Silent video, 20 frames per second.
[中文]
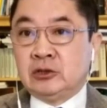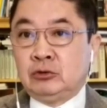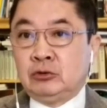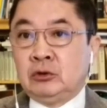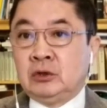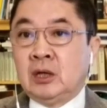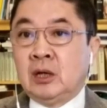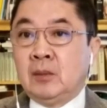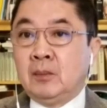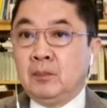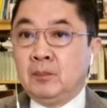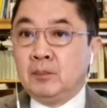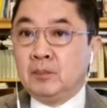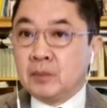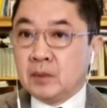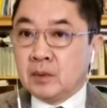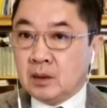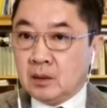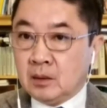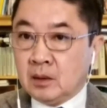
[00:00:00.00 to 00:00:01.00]
序的，
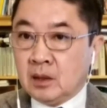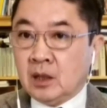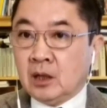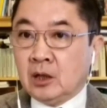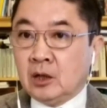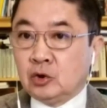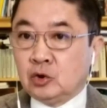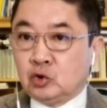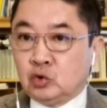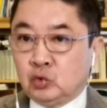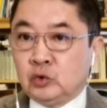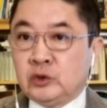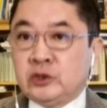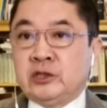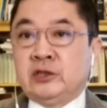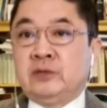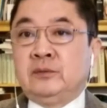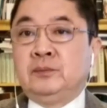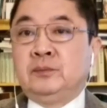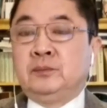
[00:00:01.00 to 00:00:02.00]
呃，主
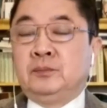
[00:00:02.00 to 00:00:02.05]
旨。